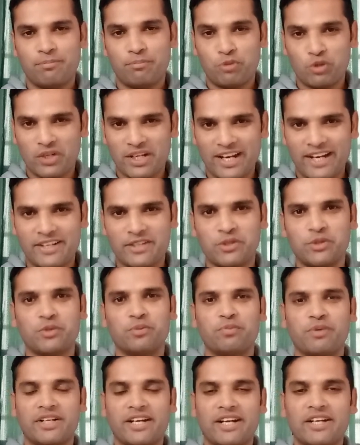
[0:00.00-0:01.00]
पोटैटो
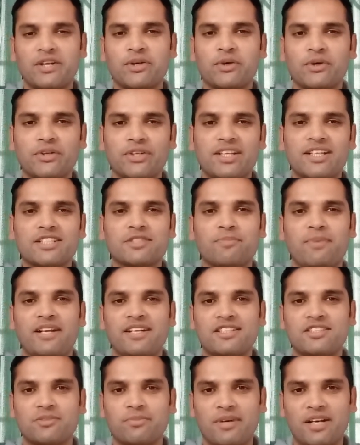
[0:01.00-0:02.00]
पोटैटो को ये
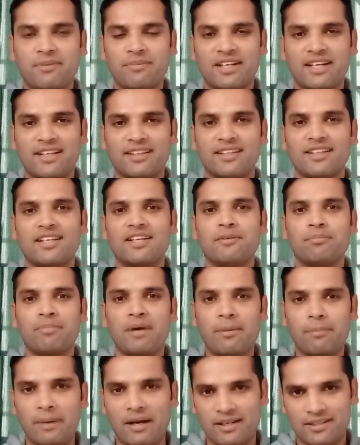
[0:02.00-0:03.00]
स्पेनिश ज़बान में कहते हैं
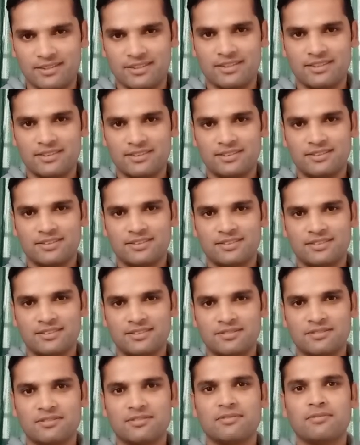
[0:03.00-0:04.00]
पापास
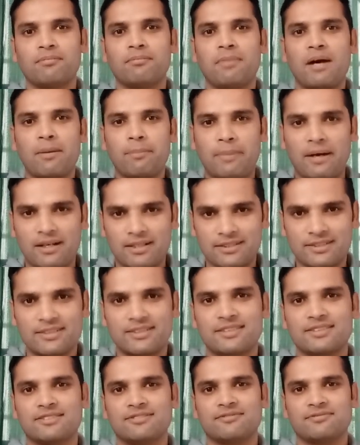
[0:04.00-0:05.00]
पापास
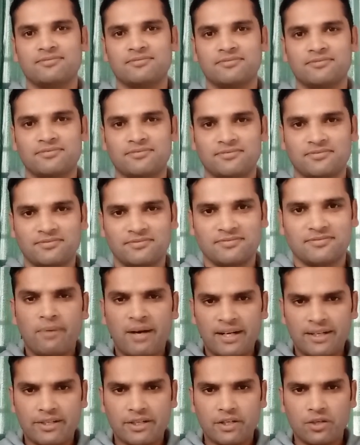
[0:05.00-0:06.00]

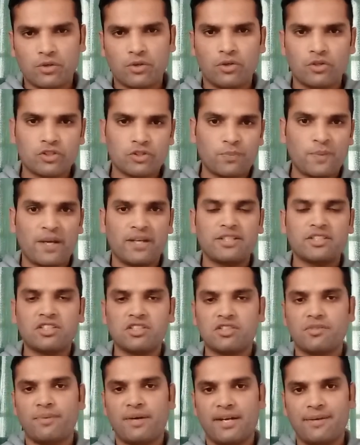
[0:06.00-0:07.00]
टमाटर को
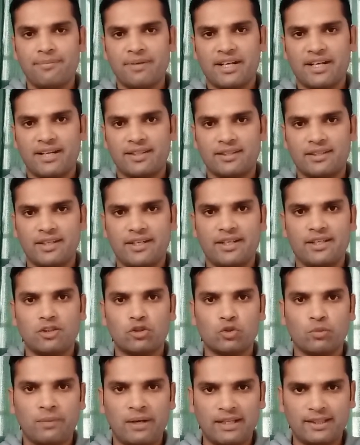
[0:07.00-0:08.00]
स्पेनिश ज़बान में कहते हैं
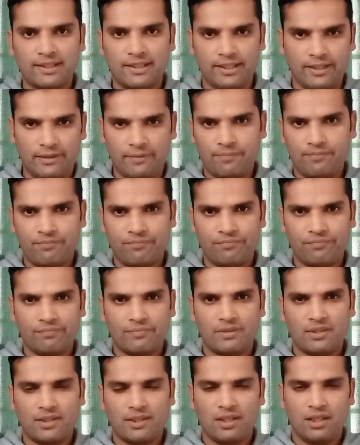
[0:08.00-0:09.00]
तुमाते
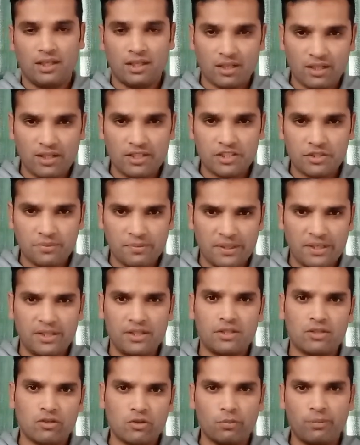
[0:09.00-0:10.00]
इंग्लिश
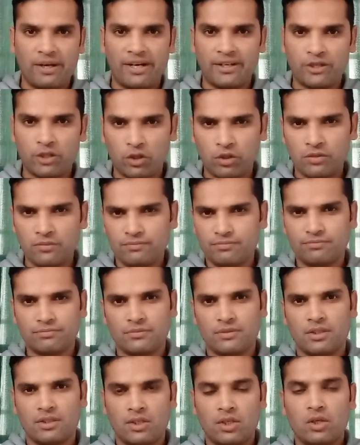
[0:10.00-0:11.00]
में टोमेटो
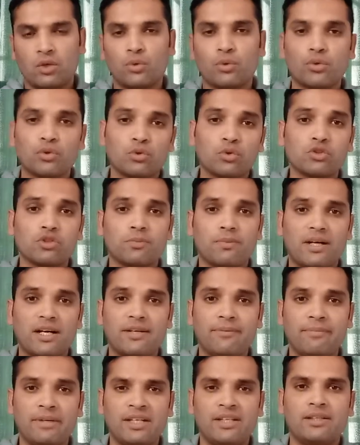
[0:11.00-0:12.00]
उर्दू
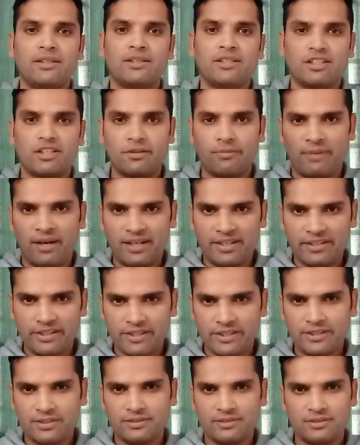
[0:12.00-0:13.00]
ज़बान में
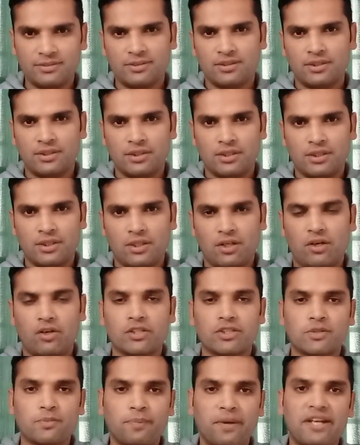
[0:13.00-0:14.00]
टमाटर
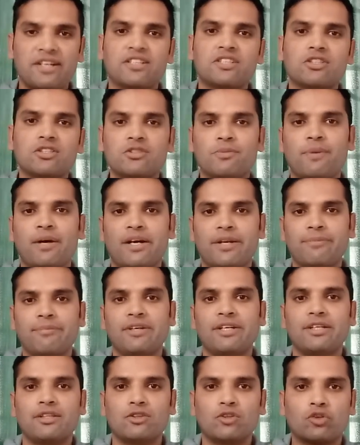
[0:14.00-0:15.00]
और स्पेनिश ज़बान
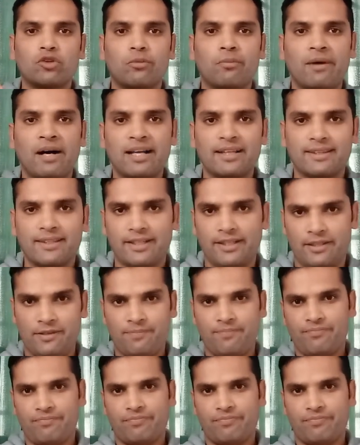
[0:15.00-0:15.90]
में तुमाते